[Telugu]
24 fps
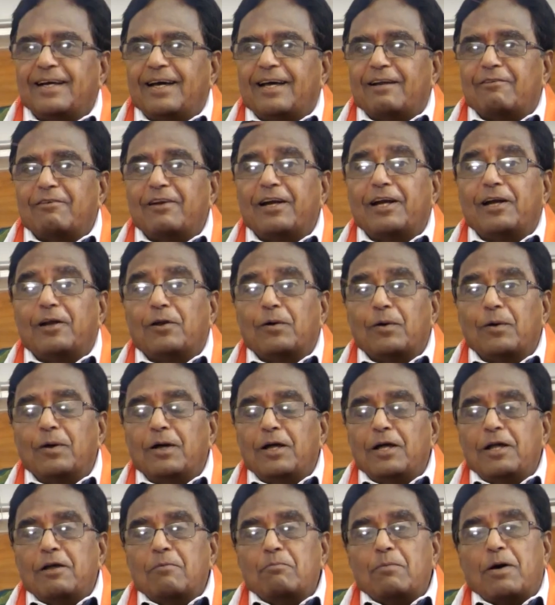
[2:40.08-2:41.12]
అరవై ఏళ్ళు
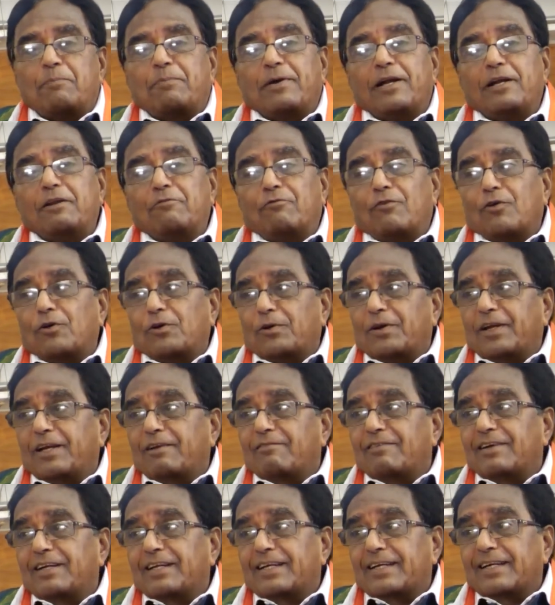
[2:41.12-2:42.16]
మా పెళ్ళి ఫోటోలు
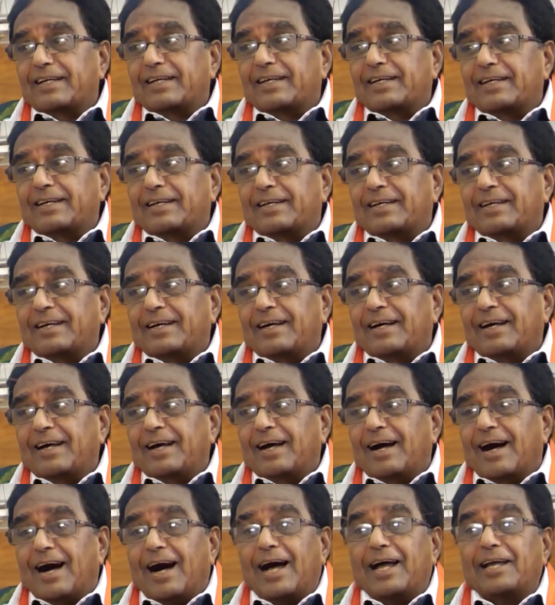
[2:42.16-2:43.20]
లేవండి
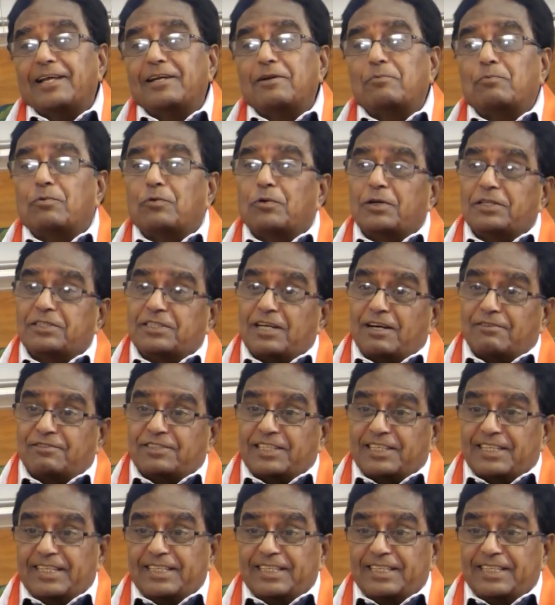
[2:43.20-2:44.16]
ఆయన పోలీస్ ఆఫీసర్